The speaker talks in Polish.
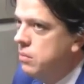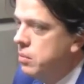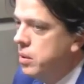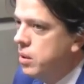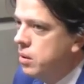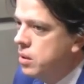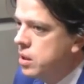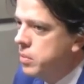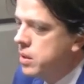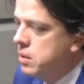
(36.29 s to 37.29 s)
no,
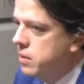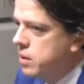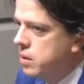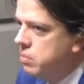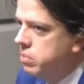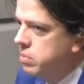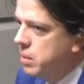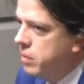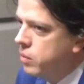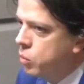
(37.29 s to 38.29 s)
merytorycznie pracować i
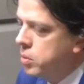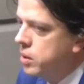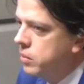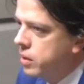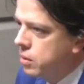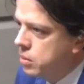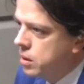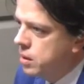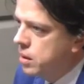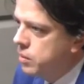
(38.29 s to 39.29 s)
na pewno głupot nie
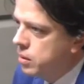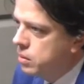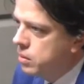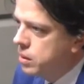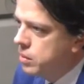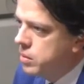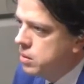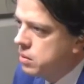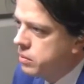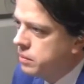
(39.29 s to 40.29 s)
wygaduje, tak jak wielu innych
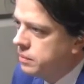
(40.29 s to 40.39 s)
ministrów.